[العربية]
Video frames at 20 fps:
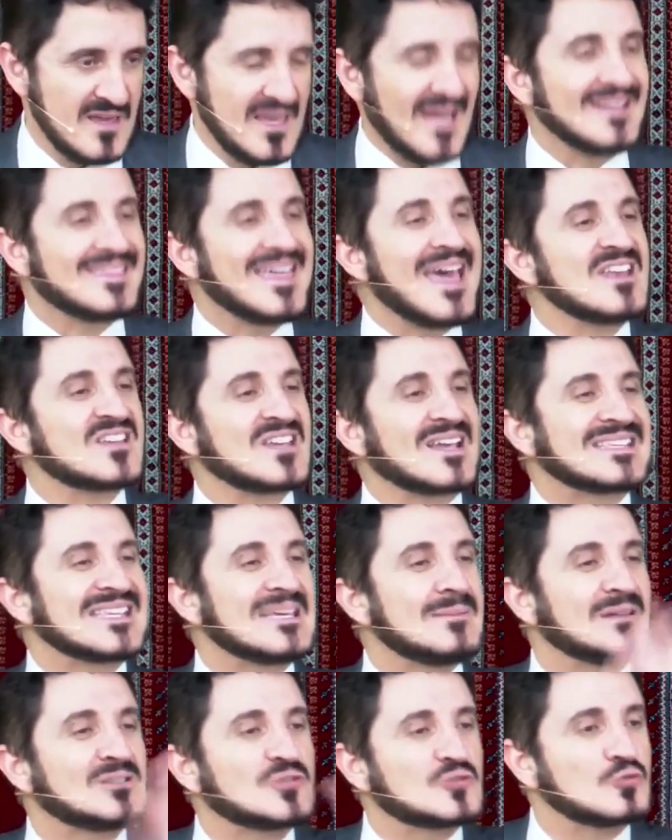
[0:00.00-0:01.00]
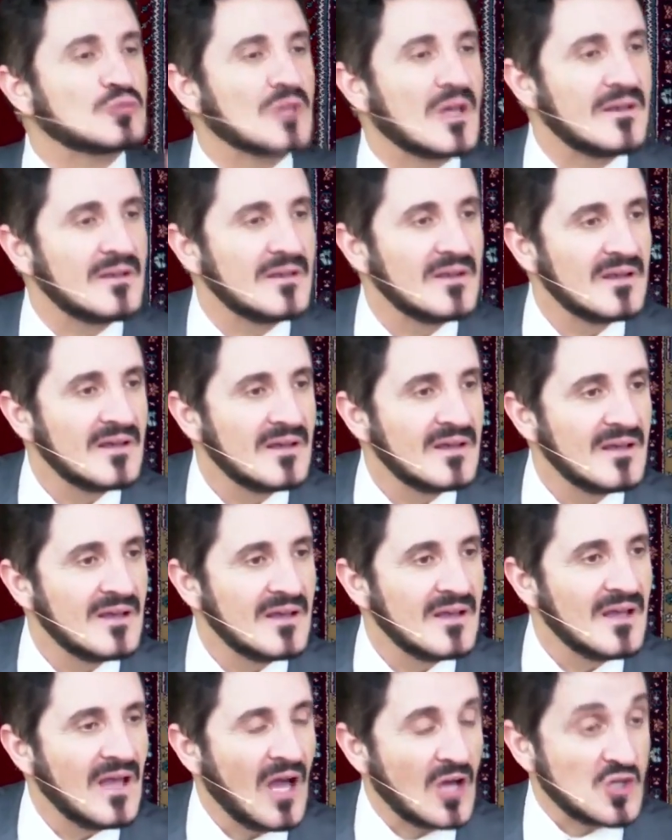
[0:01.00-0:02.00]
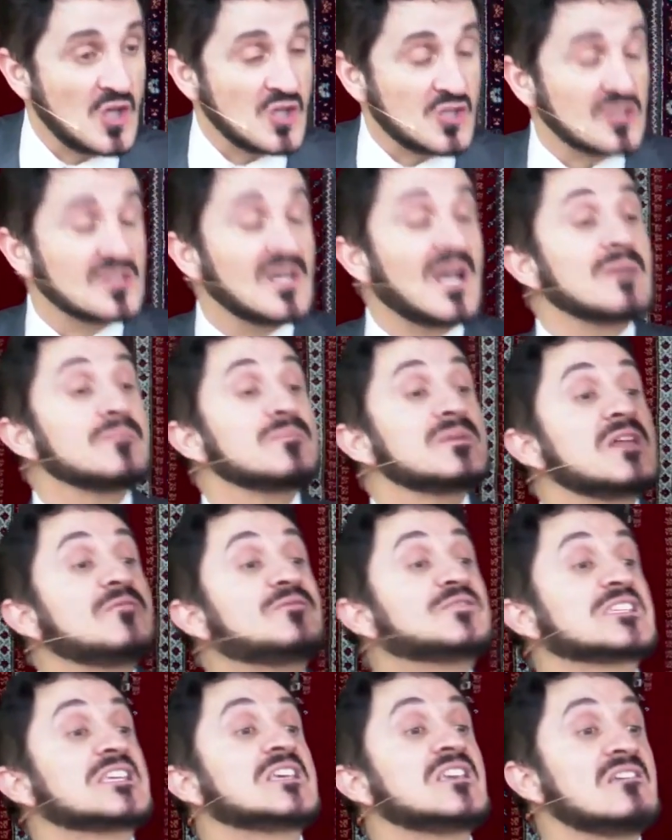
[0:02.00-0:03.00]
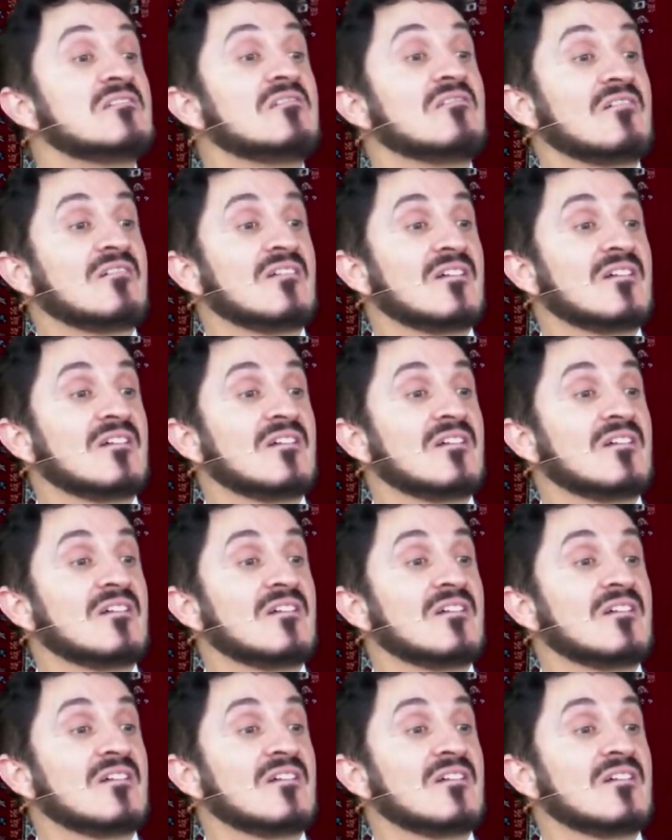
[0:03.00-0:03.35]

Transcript: يعني ثاني شخصيه بعد السلطان اجى الصدر الاعظم بنفسه